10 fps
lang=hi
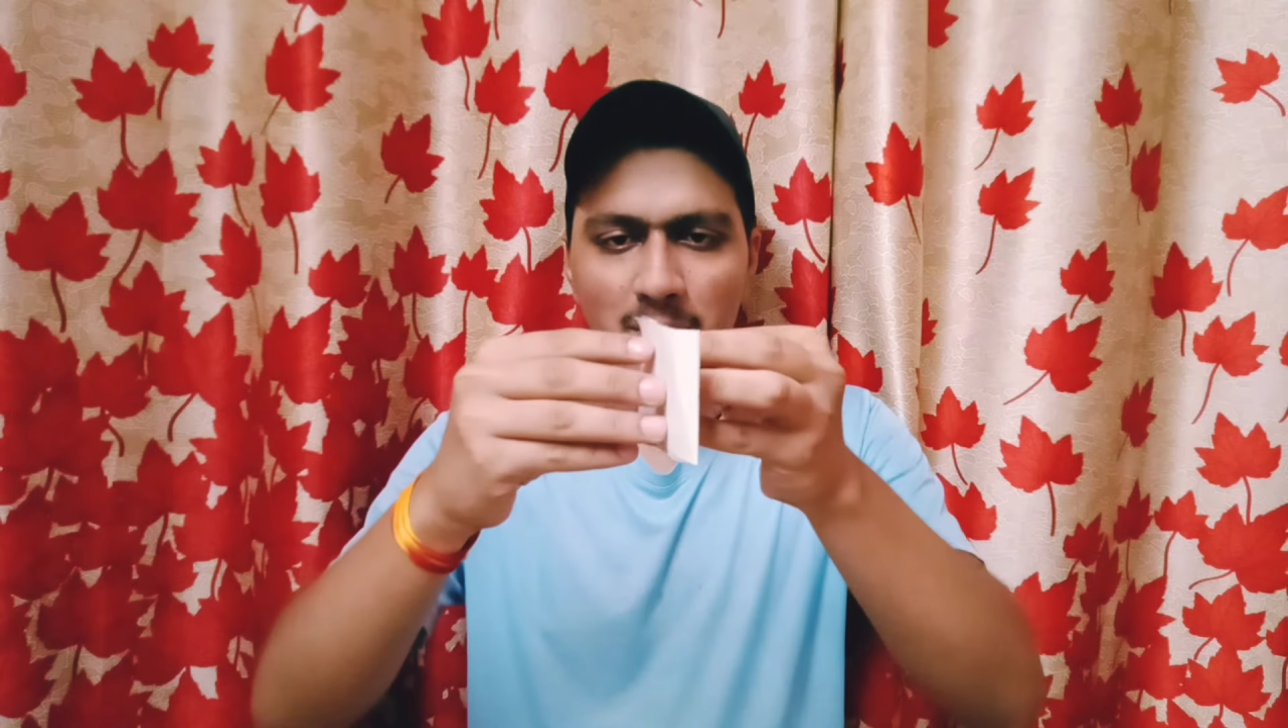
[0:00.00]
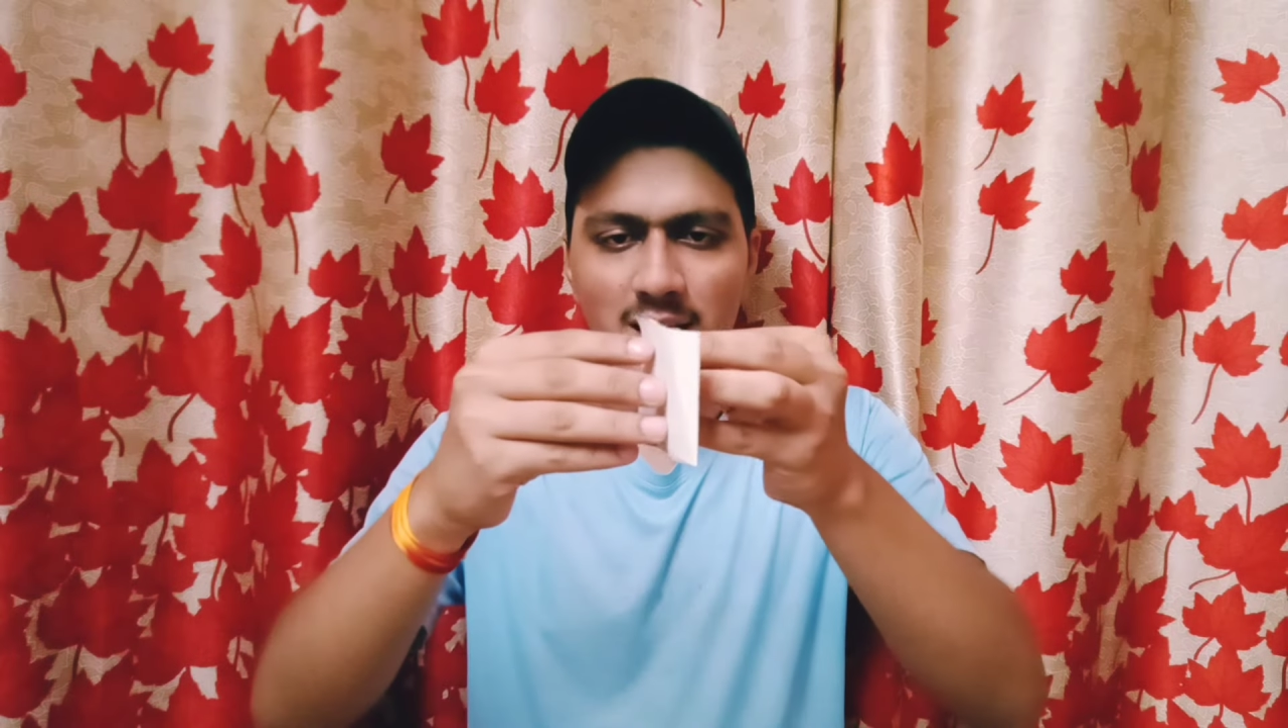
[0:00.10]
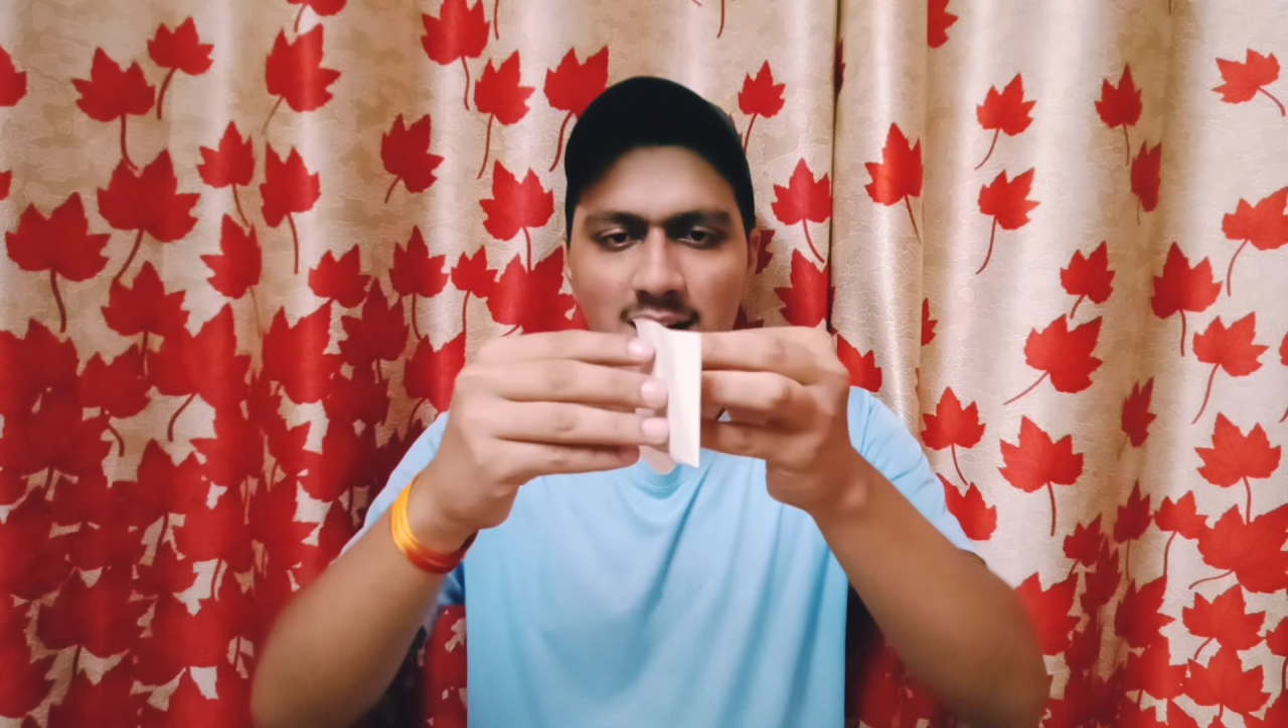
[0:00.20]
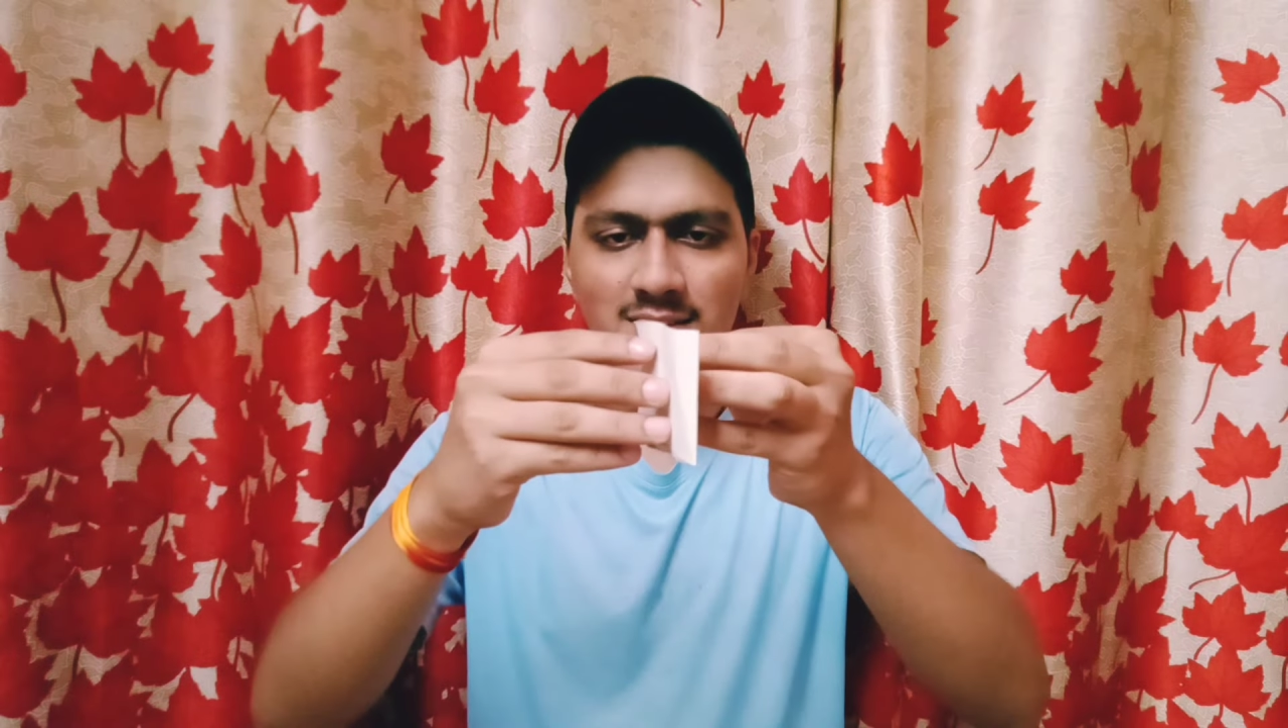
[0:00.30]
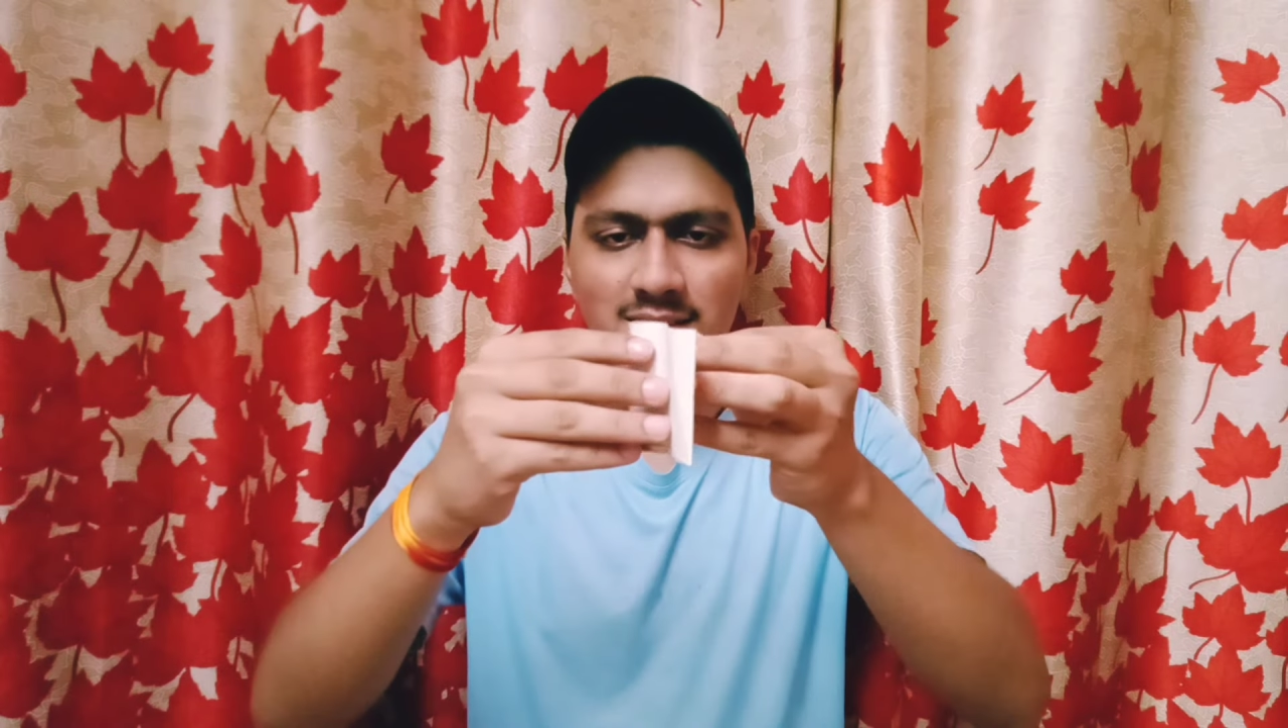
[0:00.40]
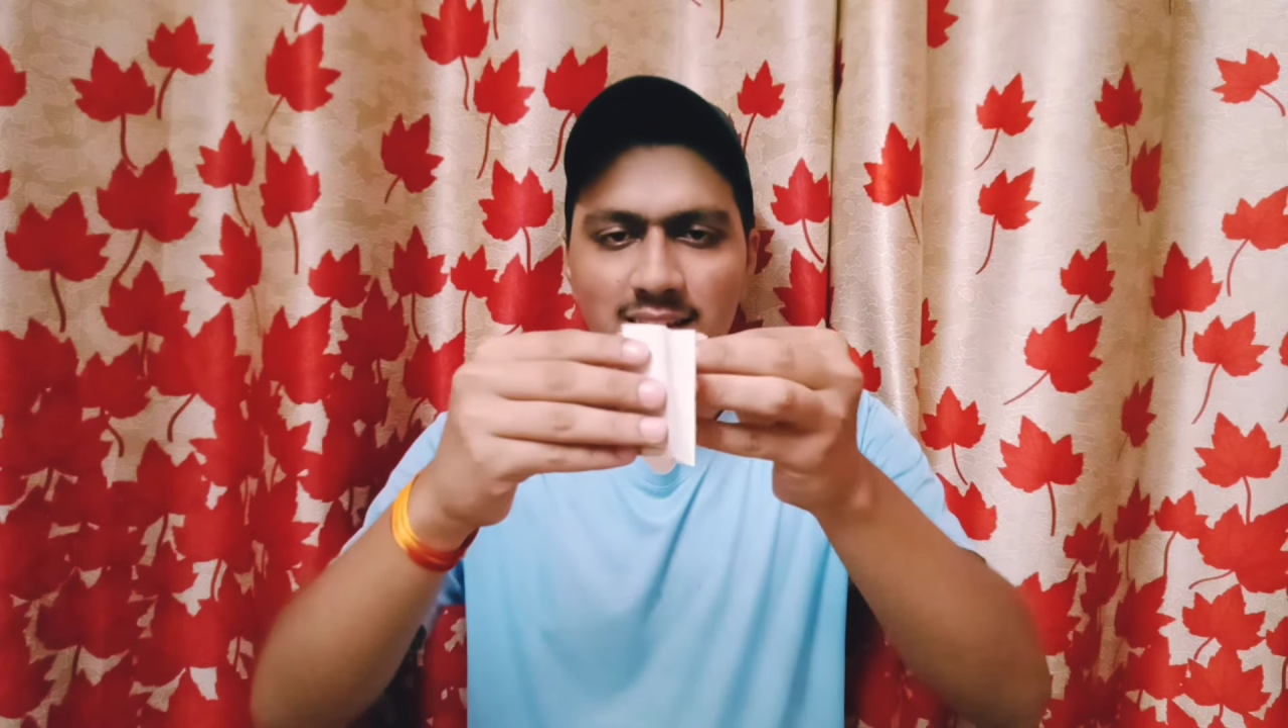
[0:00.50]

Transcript: पे अच्छे